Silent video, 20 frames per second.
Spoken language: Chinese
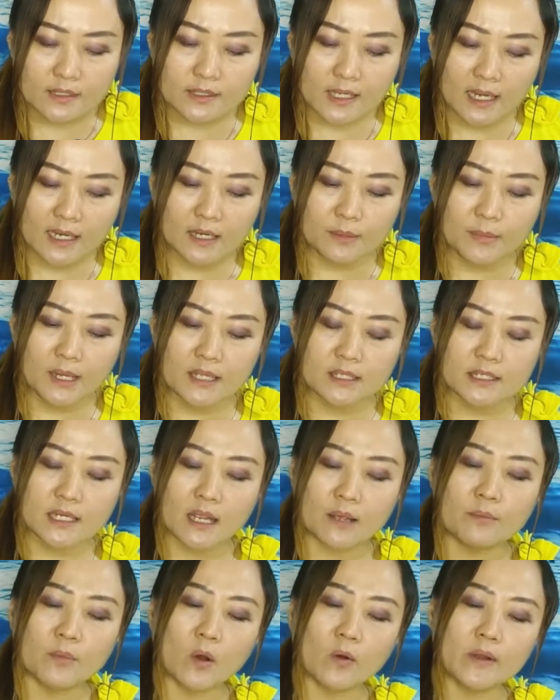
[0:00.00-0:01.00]
在你面
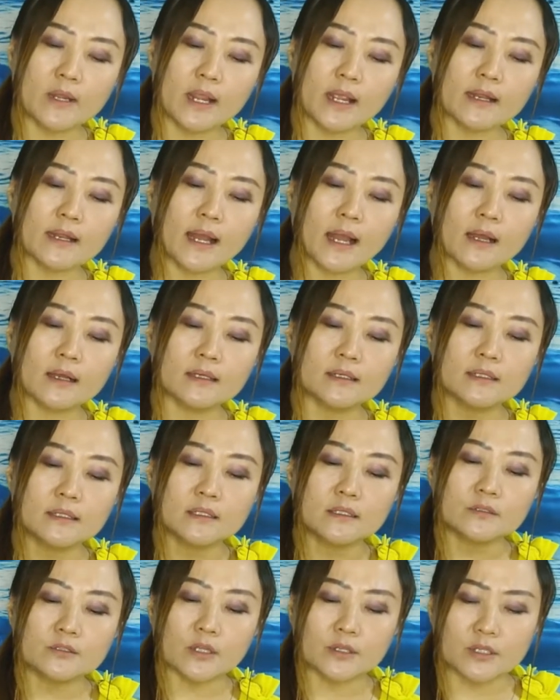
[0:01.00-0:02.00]
前蒙
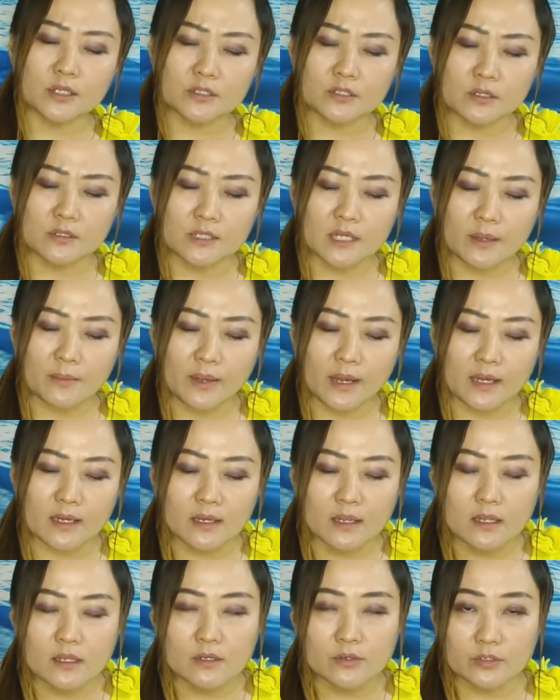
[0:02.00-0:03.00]
啊。”所说，弟兄姐妹，